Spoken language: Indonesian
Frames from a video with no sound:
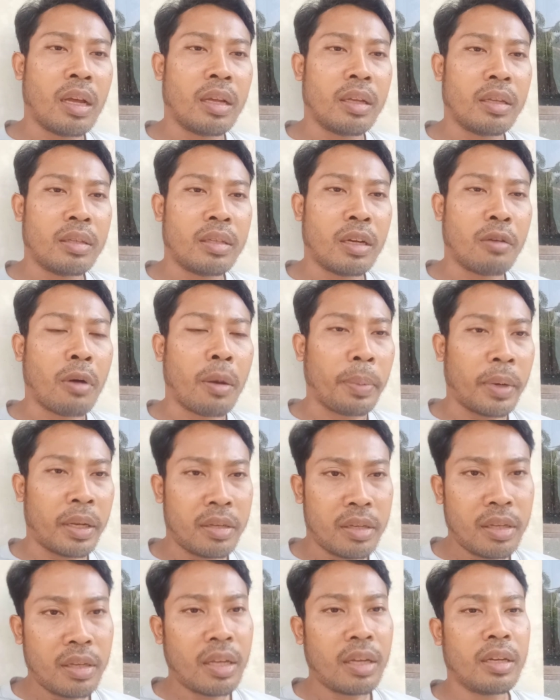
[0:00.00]

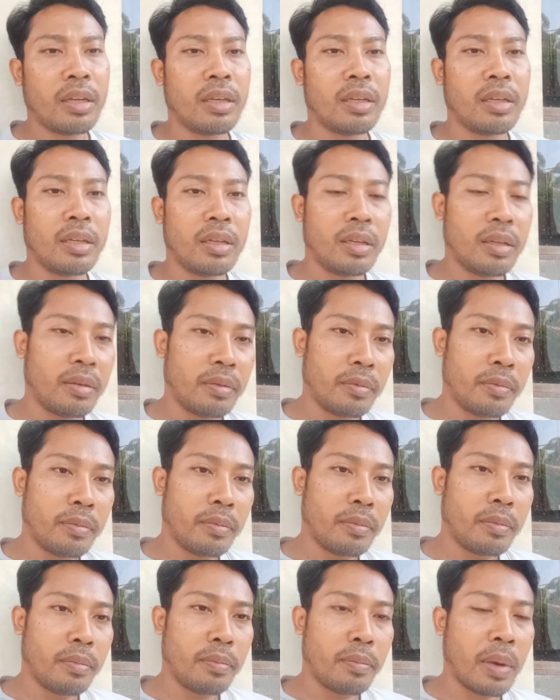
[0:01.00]
cawapresnya dari
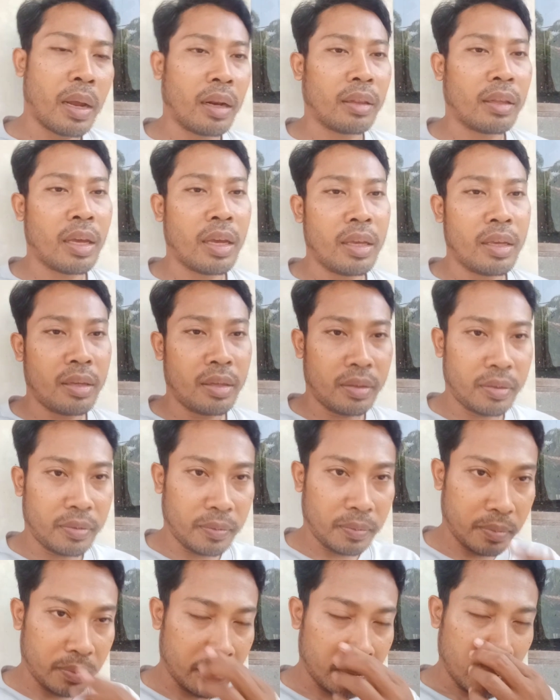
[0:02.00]
partai
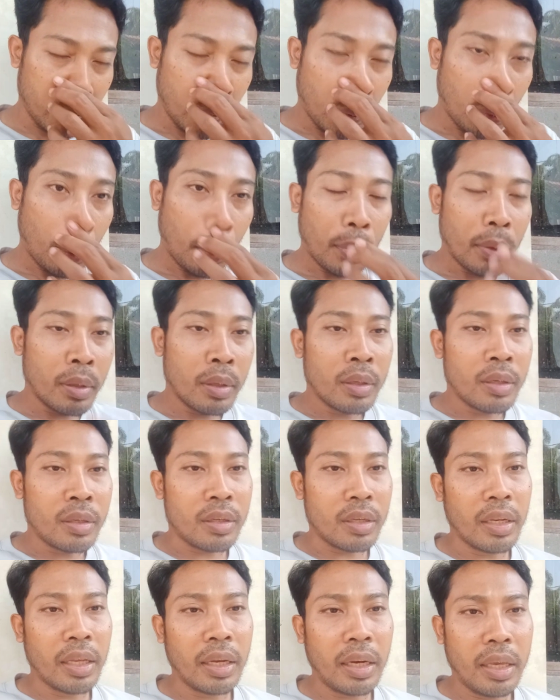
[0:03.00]

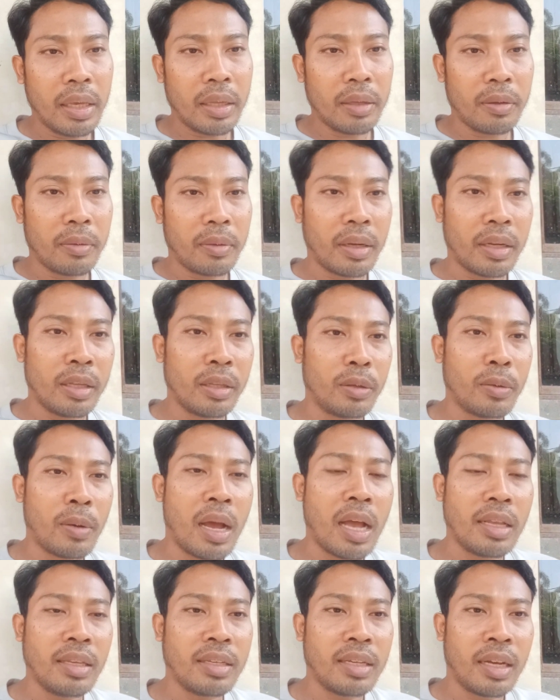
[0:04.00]
sendiri gitu kan itu
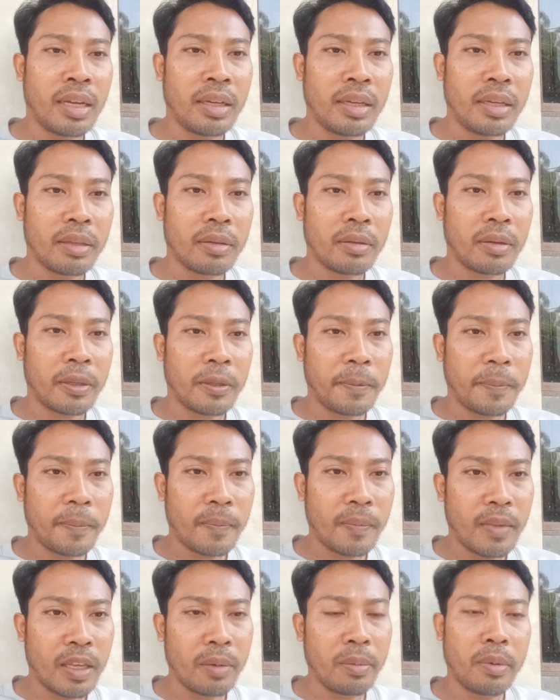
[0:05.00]
aja gitu kan
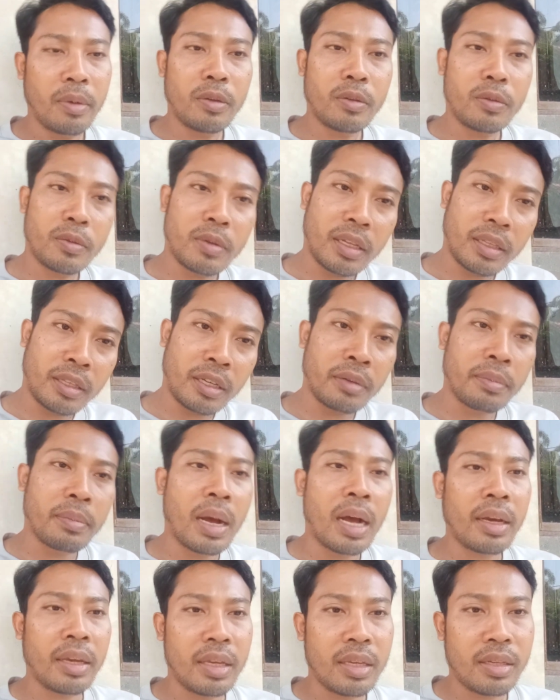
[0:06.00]
jadi memang sudah
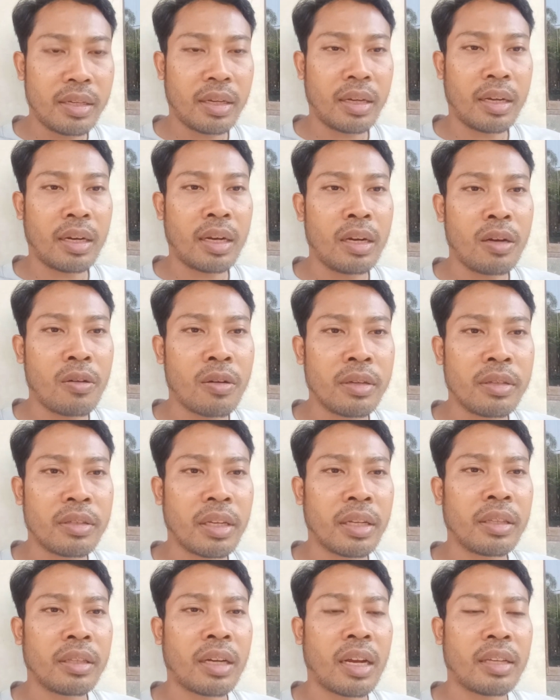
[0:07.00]
terbagi sekarang
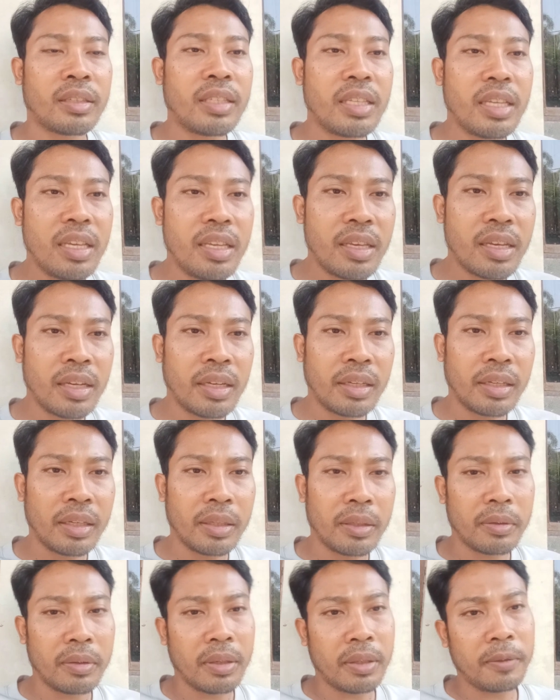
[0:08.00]
konsentrasinya
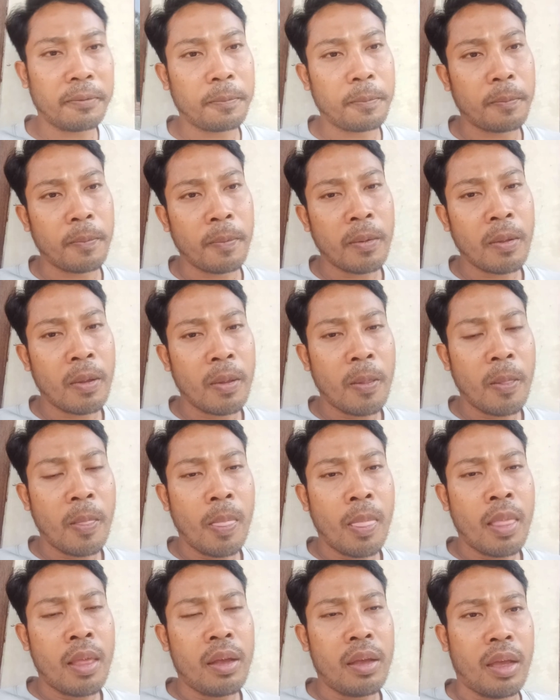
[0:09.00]
gitu kan
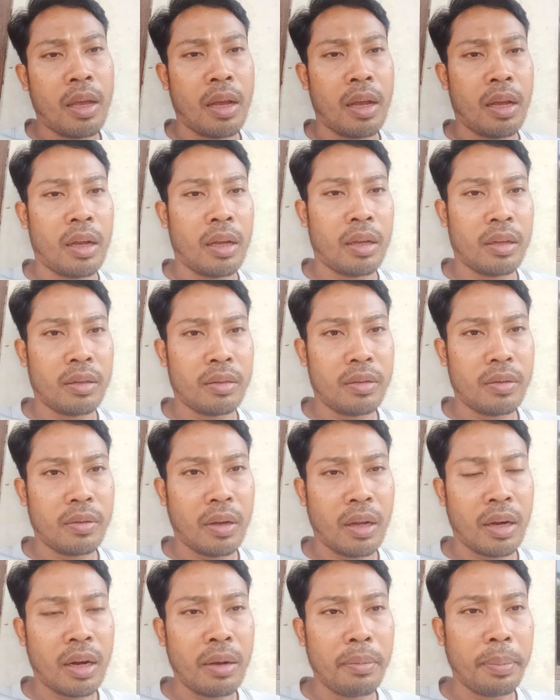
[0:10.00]
ya
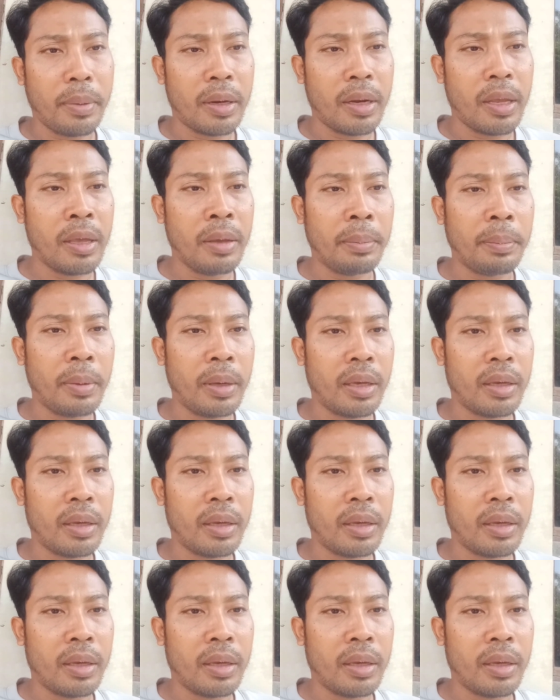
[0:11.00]
sekarang PDIP